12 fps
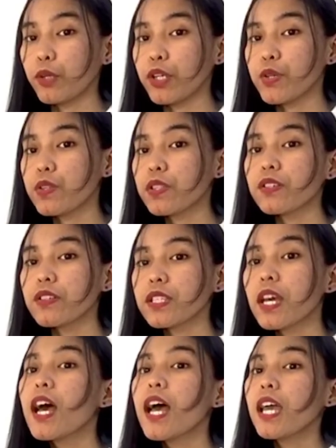more
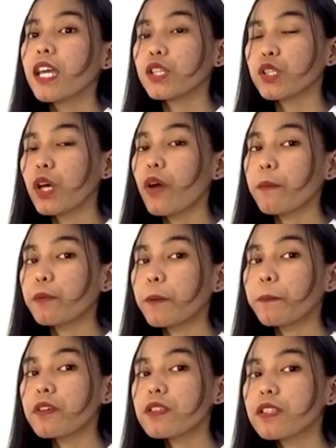users. Ito daw ay
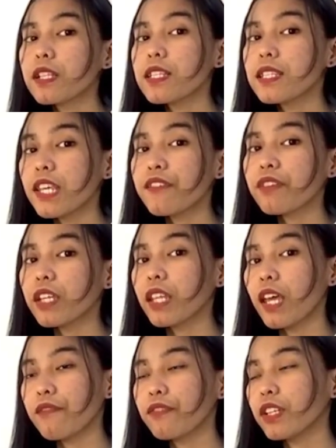more personal, safe, and
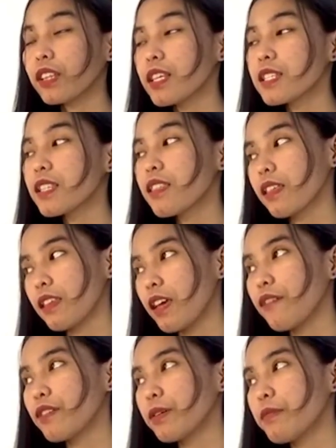effortless than
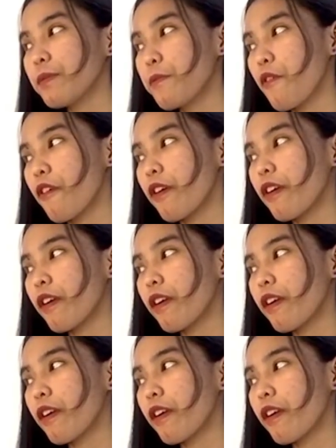ever before.